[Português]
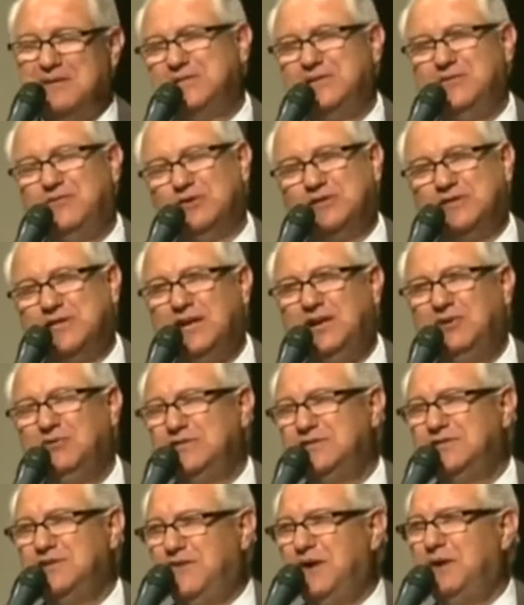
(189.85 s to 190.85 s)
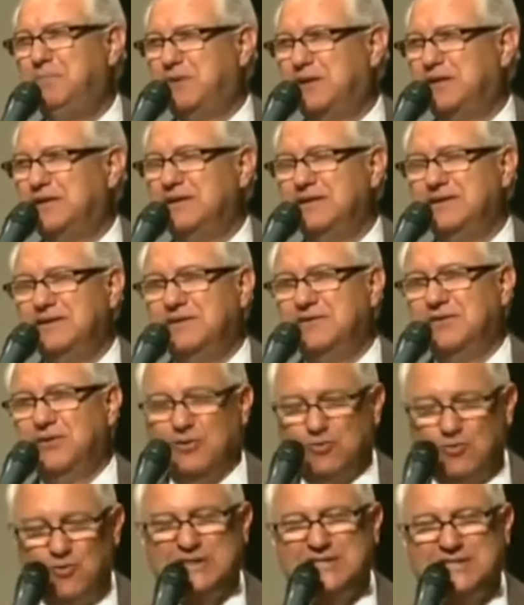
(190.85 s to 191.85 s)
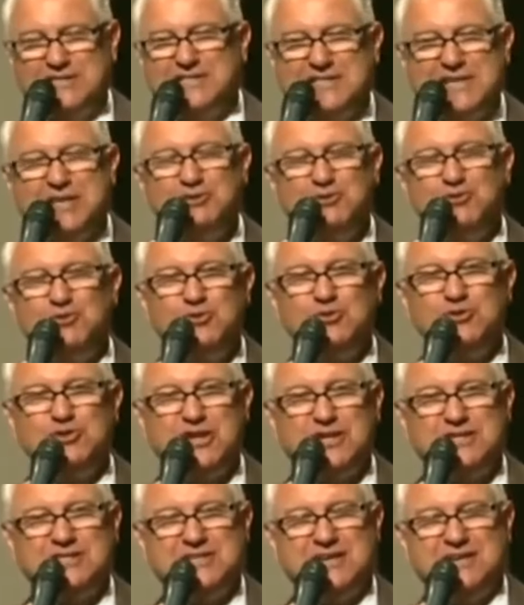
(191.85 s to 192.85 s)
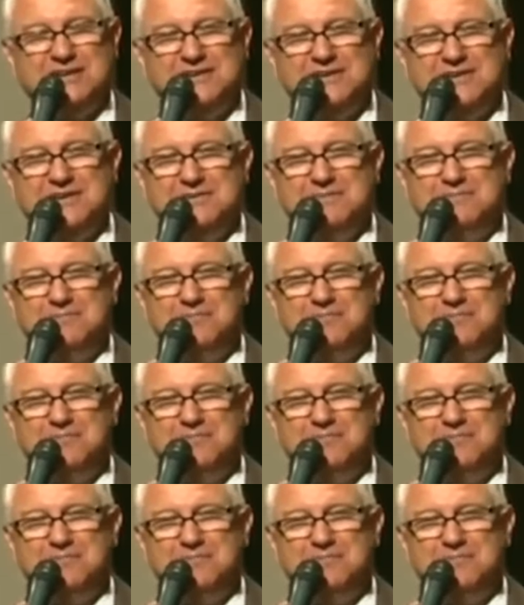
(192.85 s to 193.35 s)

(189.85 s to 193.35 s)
Mas se você não estiver com esse senso de urgência